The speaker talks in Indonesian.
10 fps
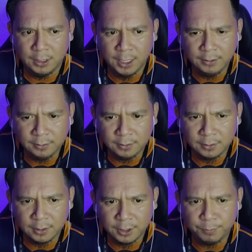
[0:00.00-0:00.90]
dengan
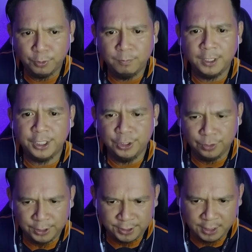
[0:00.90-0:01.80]
Republik
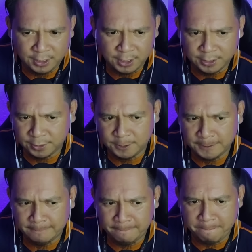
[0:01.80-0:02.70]
Indonesia, guys.
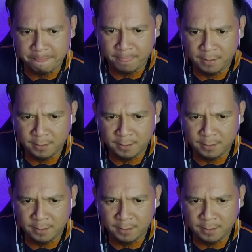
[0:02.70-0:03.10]
Iya.